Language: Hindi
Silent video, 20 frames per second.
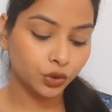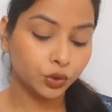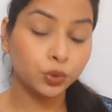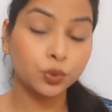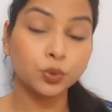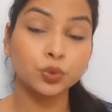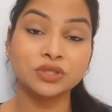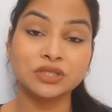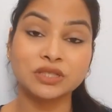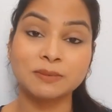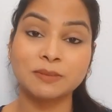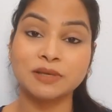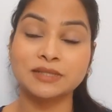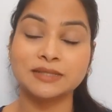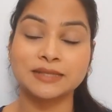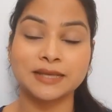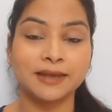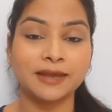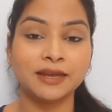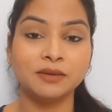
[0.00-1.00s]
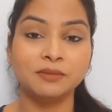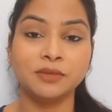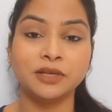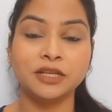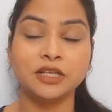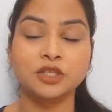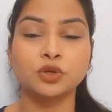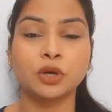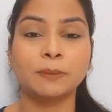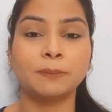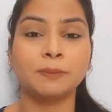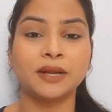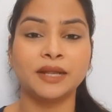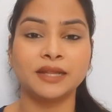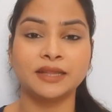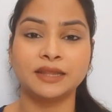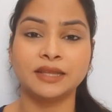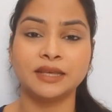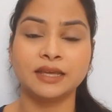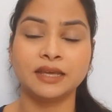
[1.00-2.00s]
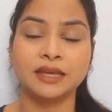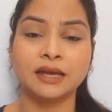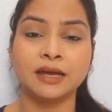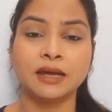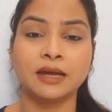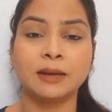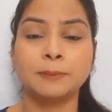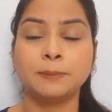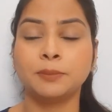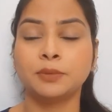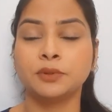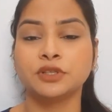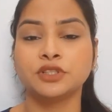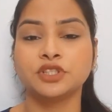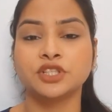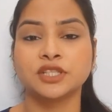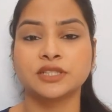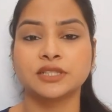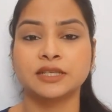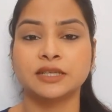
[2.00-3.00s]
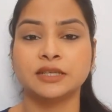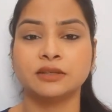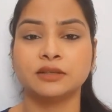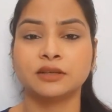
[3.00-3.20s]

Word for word: तो उसके बाद सेकेंड मील जो आप लेते हैं आप जैसे